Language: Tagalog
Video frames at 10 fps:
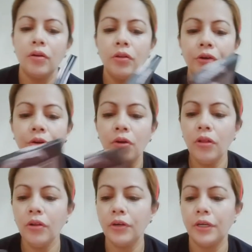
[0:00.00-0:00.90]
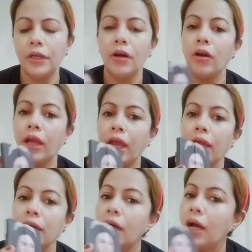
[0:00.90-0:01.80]
color color.
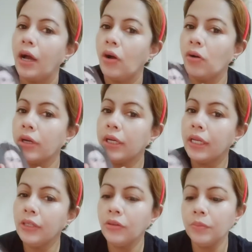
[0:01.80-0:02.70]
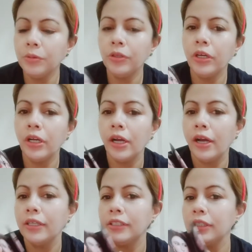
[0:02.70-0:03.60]
Okay? Okay, ganito lang po tayo,
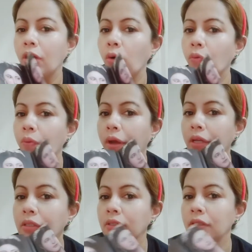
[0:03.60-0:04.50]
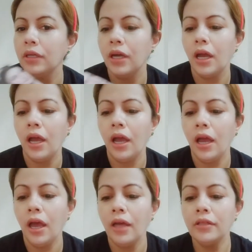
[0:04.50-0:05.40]
guys. Offend.
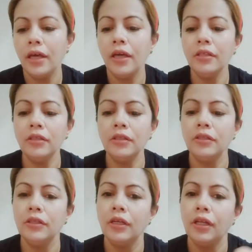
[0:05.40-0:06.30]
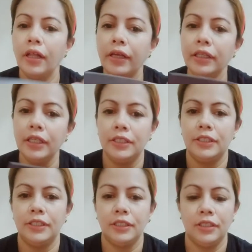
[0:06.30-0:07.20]
And then, like
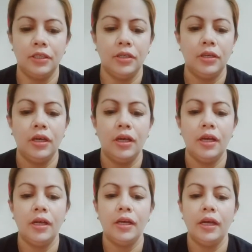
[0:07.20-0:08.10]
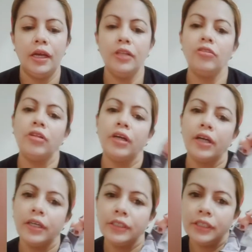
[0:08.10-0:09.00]
this. Heto lang,
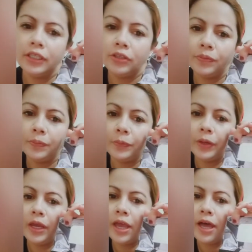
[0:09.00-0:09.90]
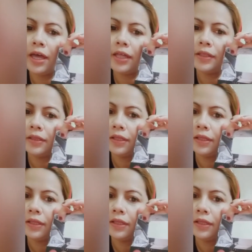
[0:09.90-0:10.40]
guys. Heto. Ayan.